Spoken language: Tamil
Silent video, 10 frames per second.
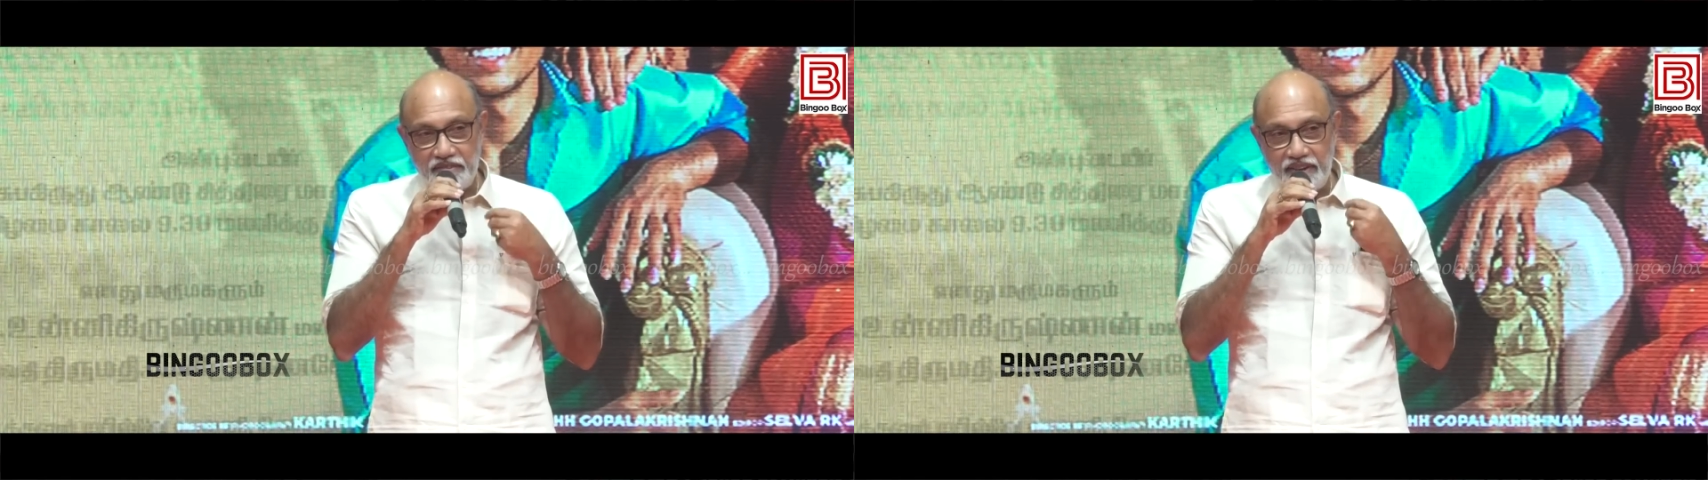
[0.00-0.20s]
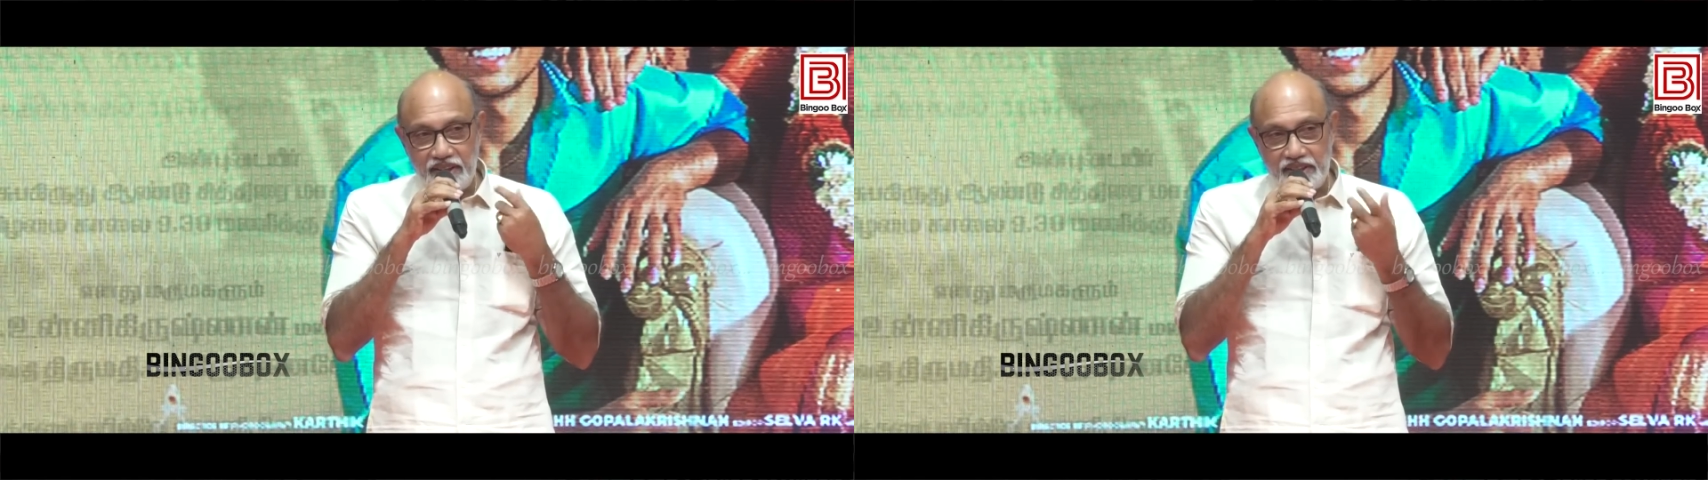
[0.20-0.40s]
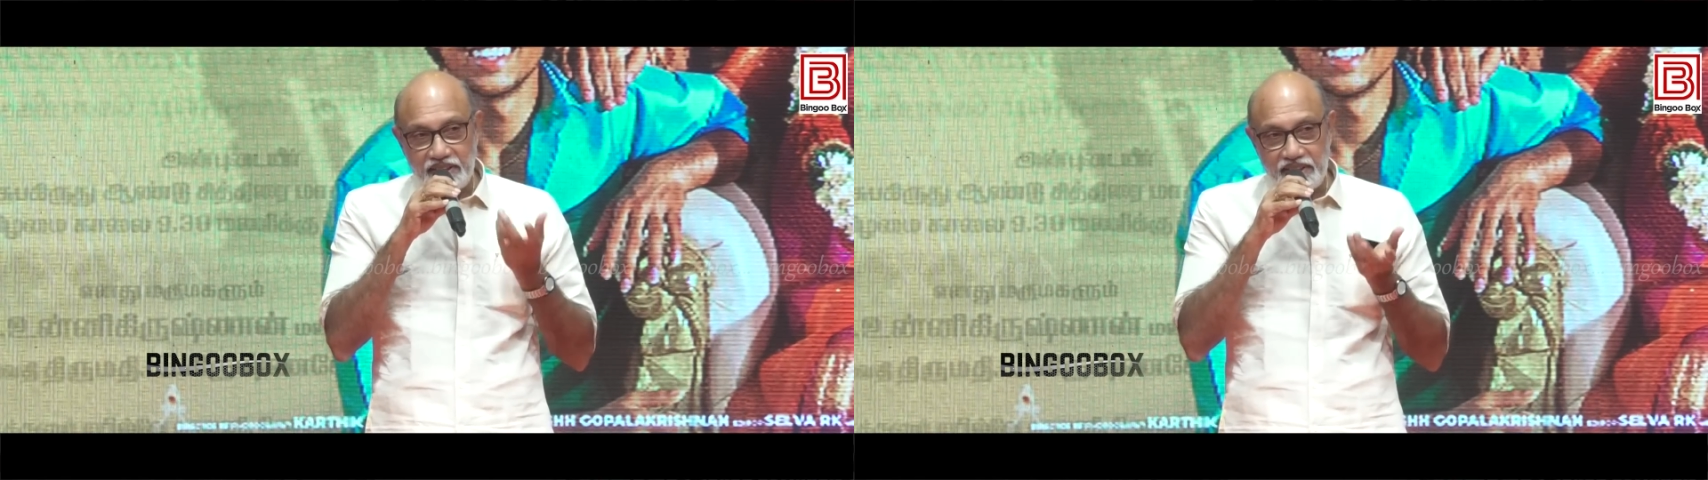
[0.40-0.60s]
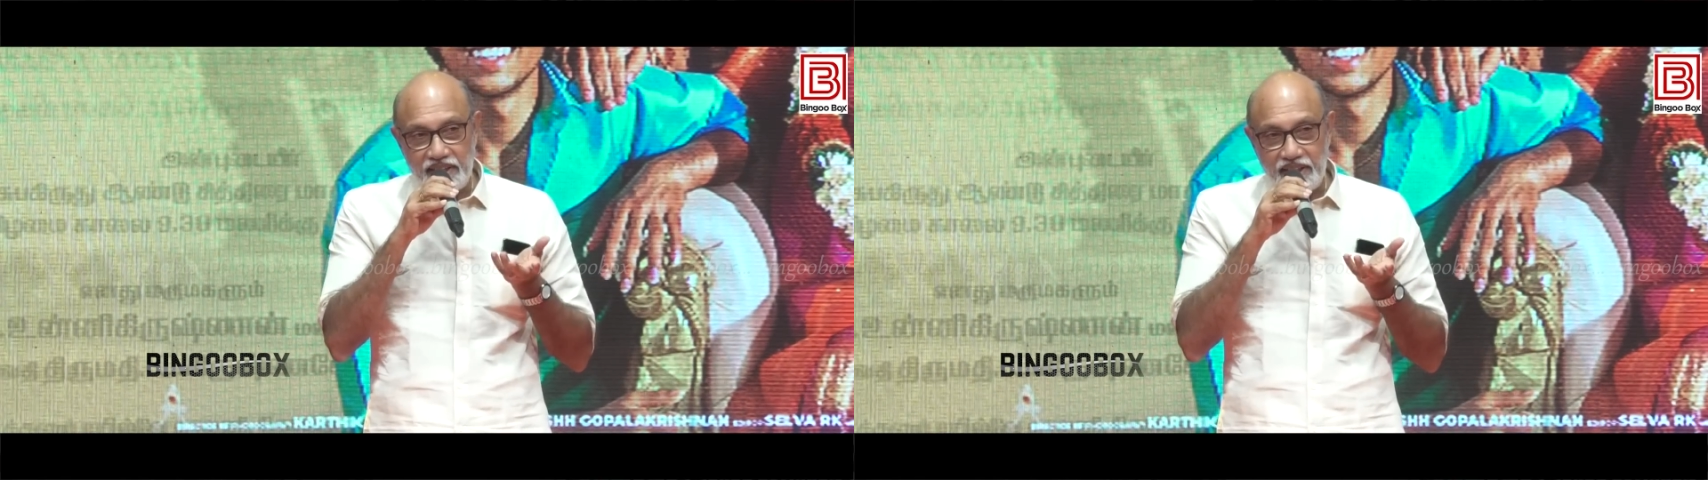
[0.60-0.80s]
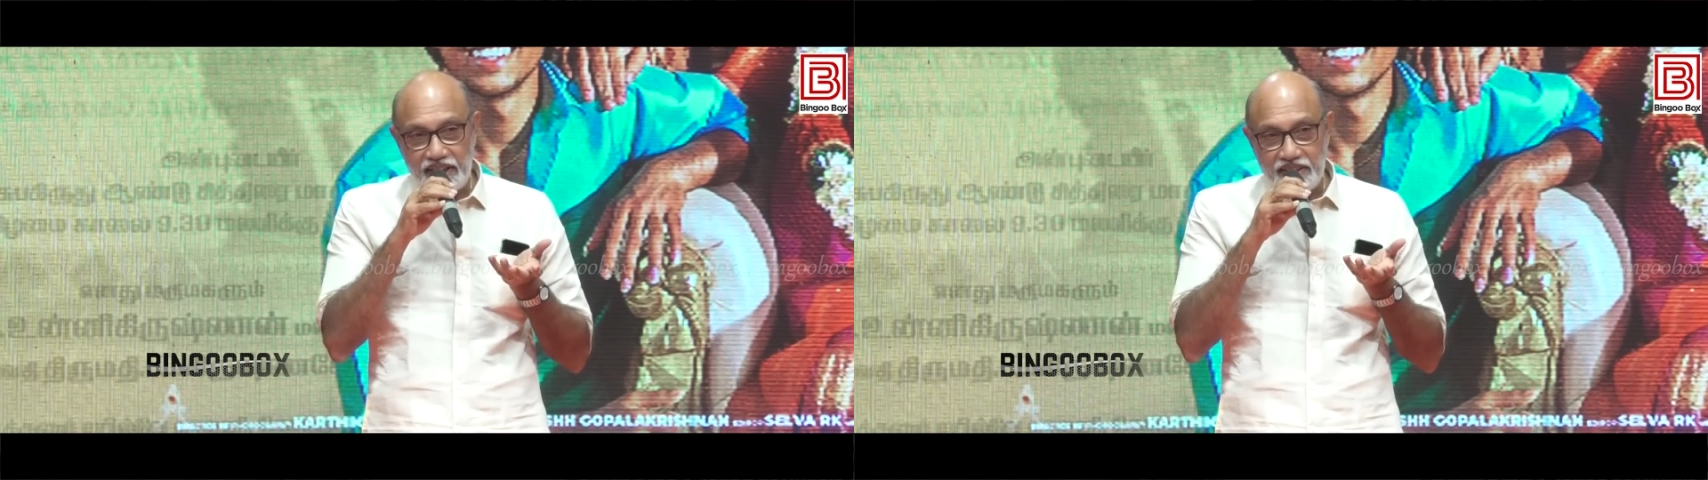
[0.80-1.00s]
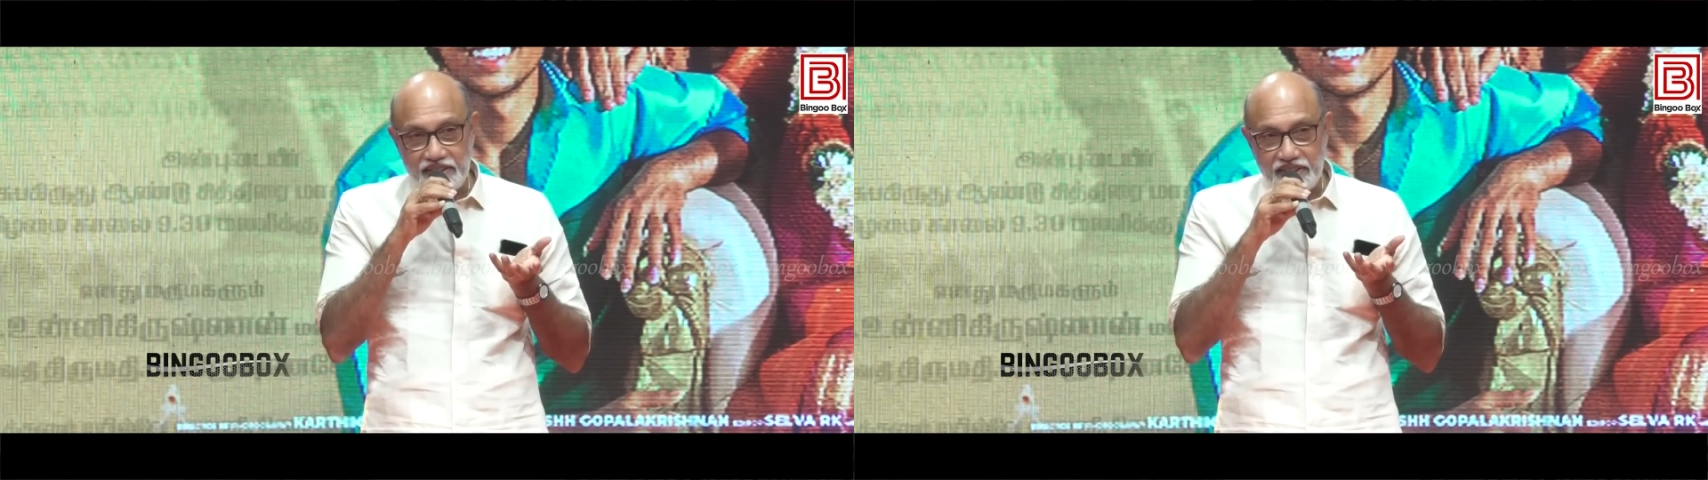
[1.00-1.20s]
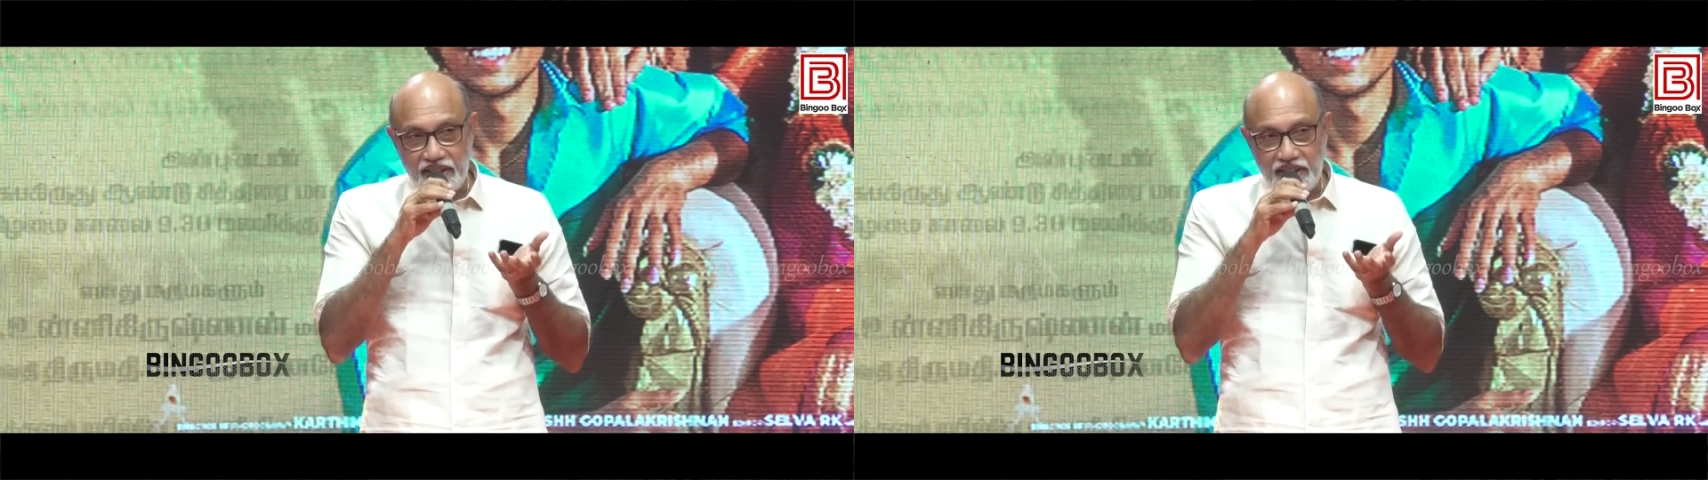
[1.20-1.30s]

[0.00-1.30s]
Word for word: வில்லன் சத்யராஜ்